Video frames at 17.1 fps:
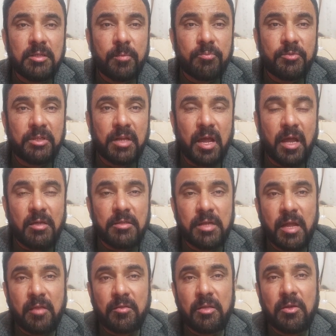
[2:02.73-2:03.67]
जब चलान
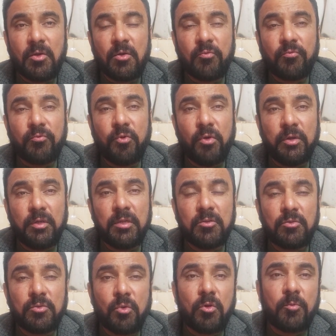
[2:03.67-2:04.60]
जाते हैं और फौरी
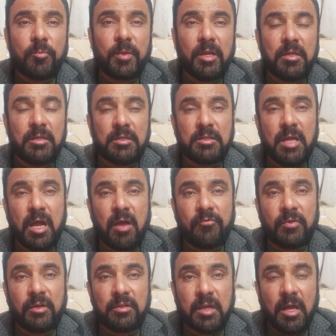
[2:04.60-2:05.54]
तौर पे
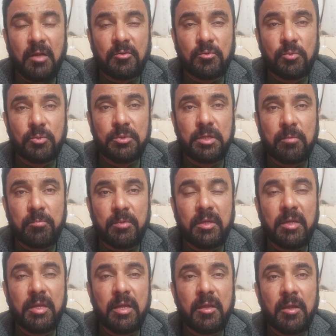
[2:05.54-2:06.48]
इंसाफ अदालतों से
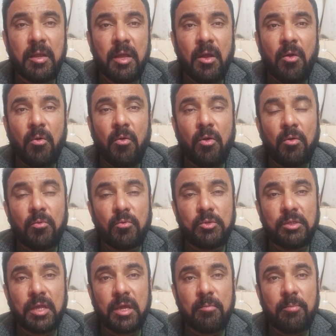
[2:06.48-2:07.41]
मिले और
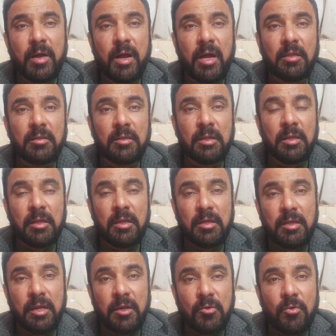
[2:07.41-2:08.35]
उसके बाद
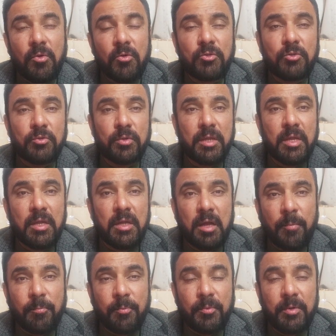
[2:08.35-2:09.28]
ये लोग जो हैं
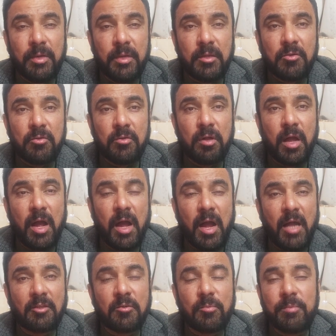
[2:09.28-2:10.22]
अपने
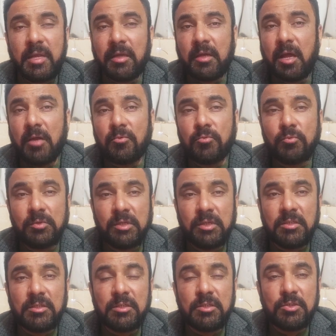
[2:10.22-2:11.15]
हाथ में कानून
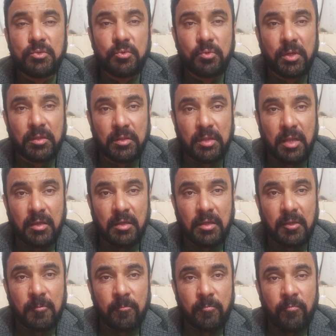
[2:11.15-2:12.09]
किसी सूरत ना
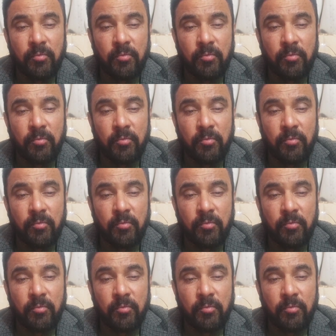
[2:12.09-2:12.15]
लें